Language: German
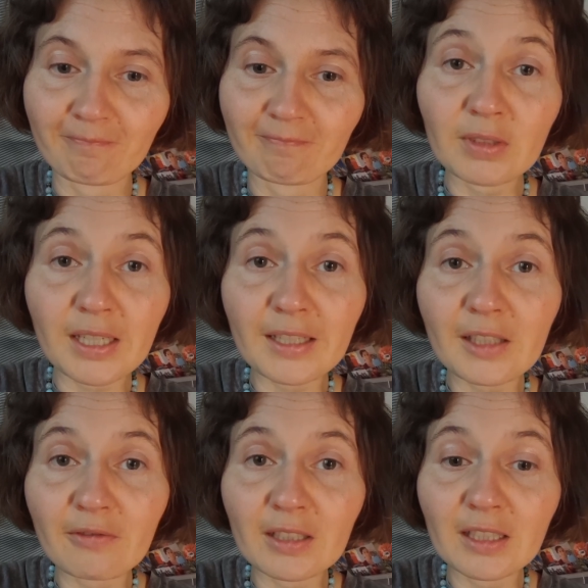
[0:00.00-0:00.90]
Und
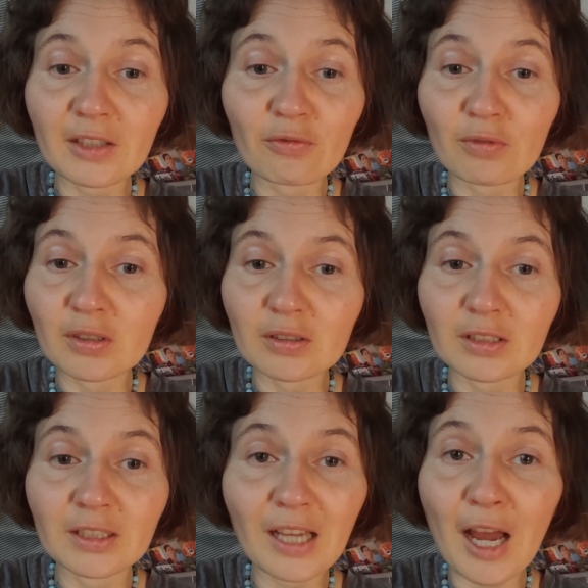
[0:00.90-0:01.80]
eigentlich will ich nur
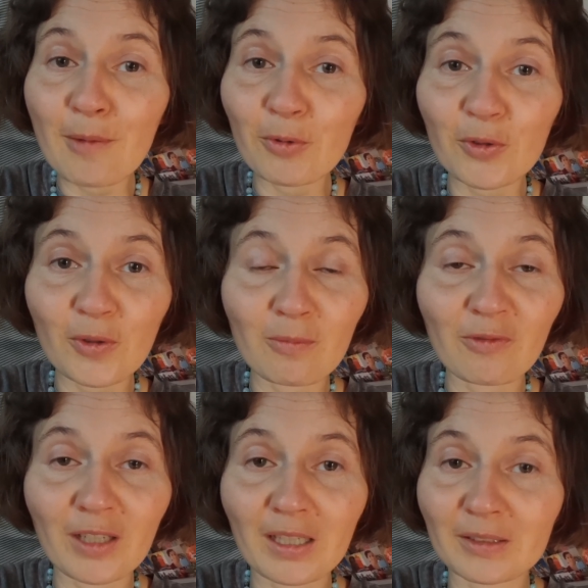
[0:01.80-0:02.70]
in den Arm genommen
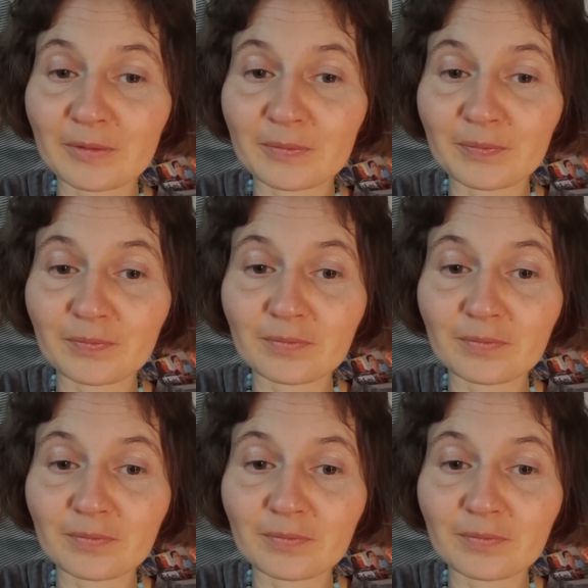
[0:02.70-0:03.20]
werden